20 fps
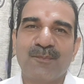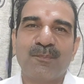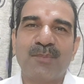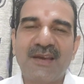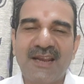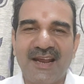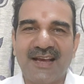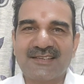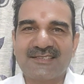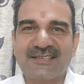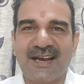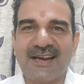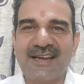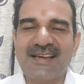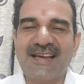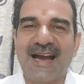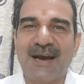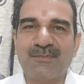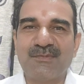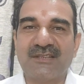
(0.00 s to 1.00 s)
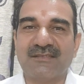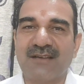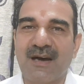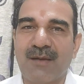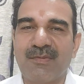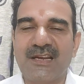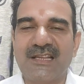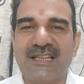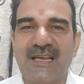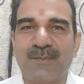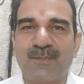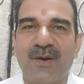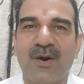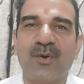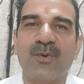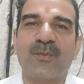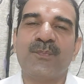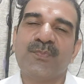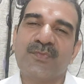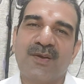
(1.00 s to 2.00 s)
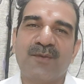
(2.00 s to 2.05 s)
फिर ऐसा नहीं कि आप जवाब नहीं दे पाओ